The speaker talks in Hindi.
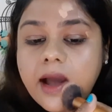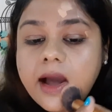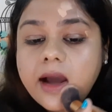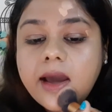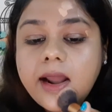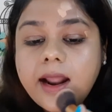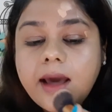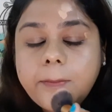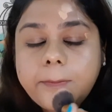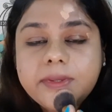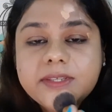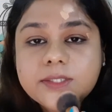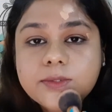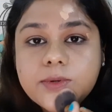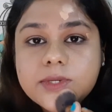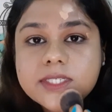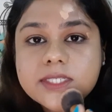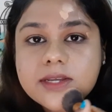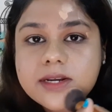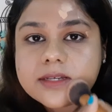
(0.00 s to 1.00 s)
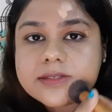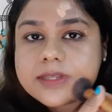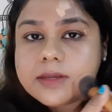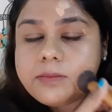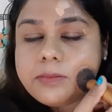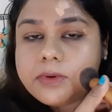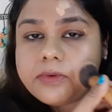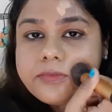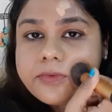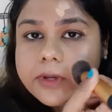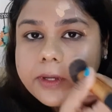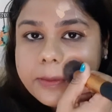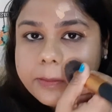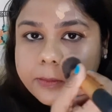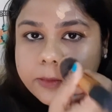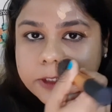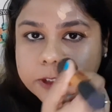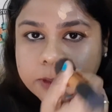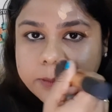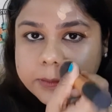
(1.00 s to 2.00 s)
अगर आप इसको इस तरह से बफिंग
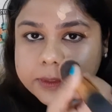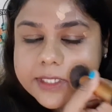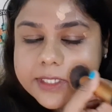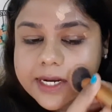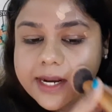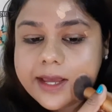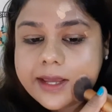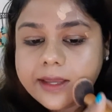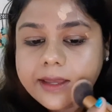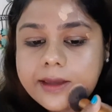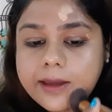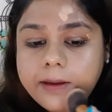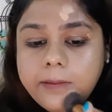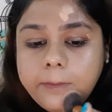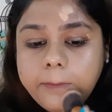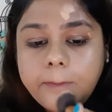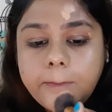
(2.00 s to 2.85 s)
मशीन में चलाएंगे